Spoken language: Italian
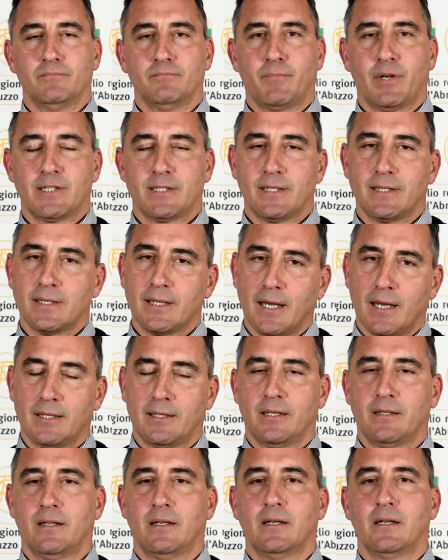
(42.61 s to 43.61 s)

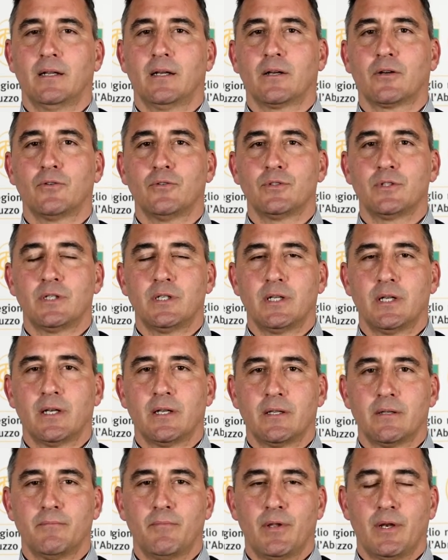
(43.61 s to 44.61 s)
presentata dal
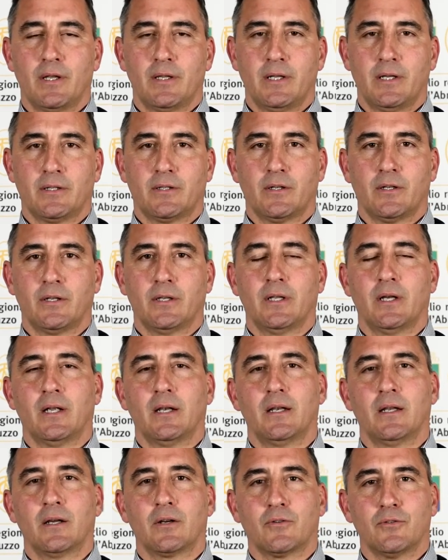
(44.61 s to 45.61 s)
consigliere Di Benedetto e
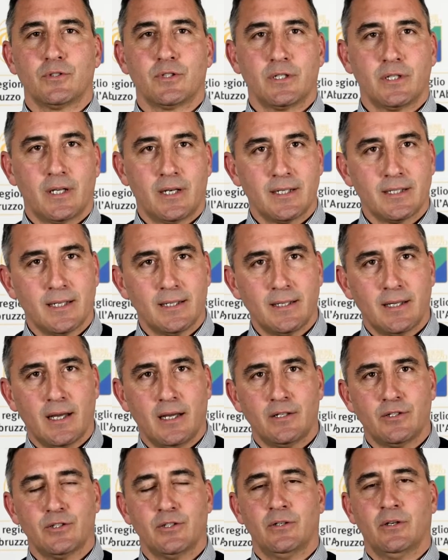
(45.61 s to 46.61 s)
dal consigliere
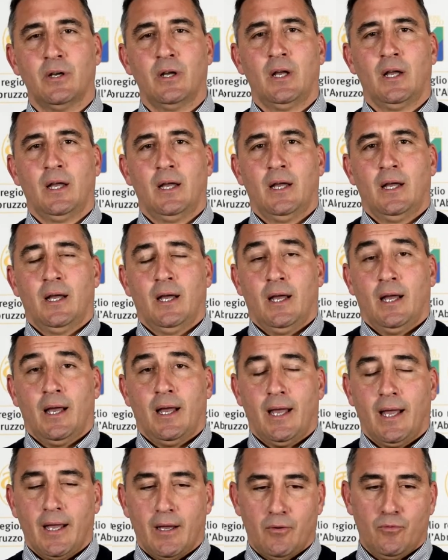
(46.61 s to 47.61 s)
Sant'Angelo,
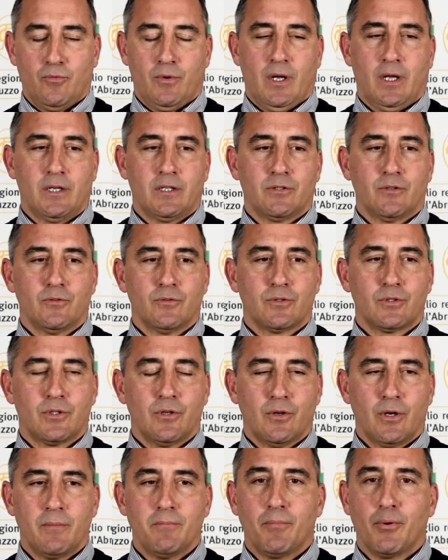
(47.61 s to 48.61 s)
è una
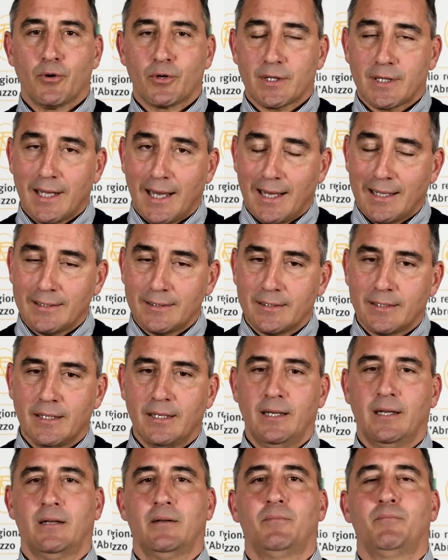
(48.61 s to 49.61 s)
risoluzione
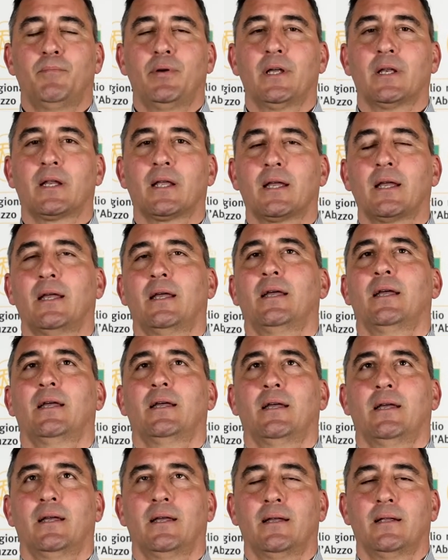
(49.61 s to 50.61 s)
importante
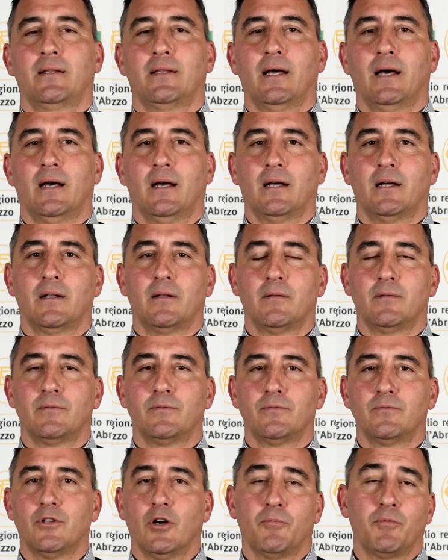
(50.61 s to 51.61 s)
perché eh, da,
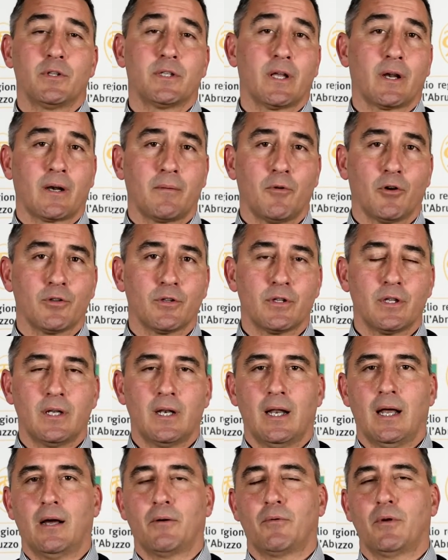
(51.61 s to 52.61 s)
dopo il terremoto
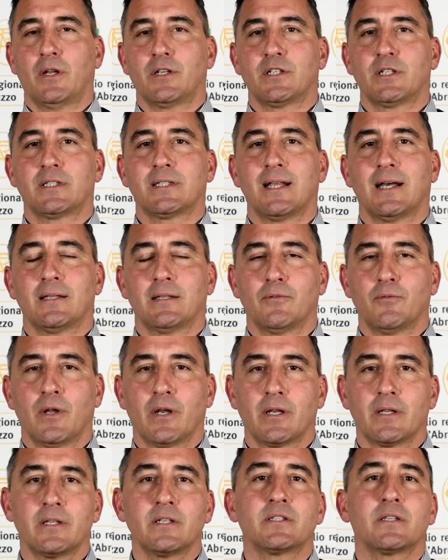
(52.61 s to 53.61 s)
dell'Aquila c'è stata una
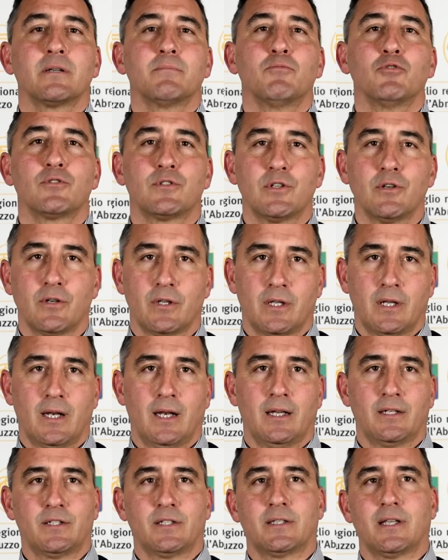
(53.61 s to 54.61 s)
ridistribuzione
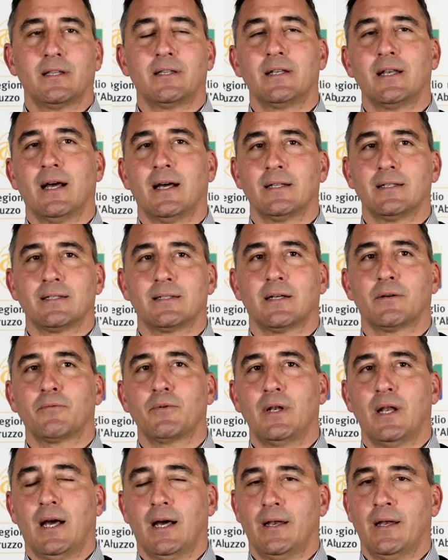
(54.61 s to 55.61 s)
della cittadinanza
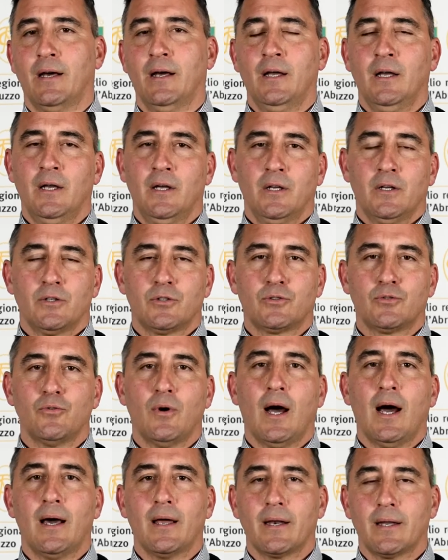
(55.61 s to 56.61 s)
aquilana su
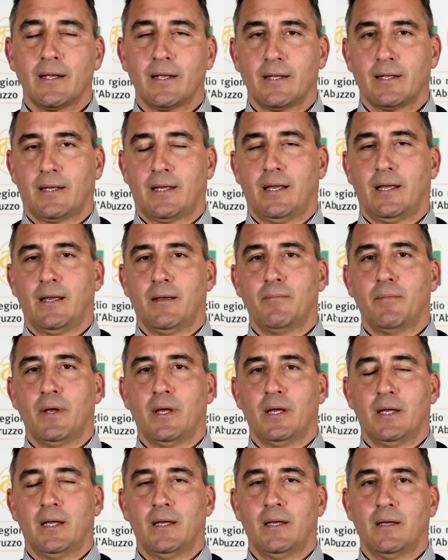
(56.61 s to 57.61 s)
aree che
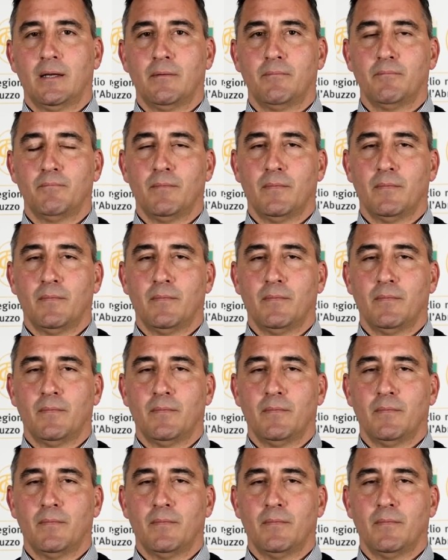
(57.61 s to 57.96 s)
eh,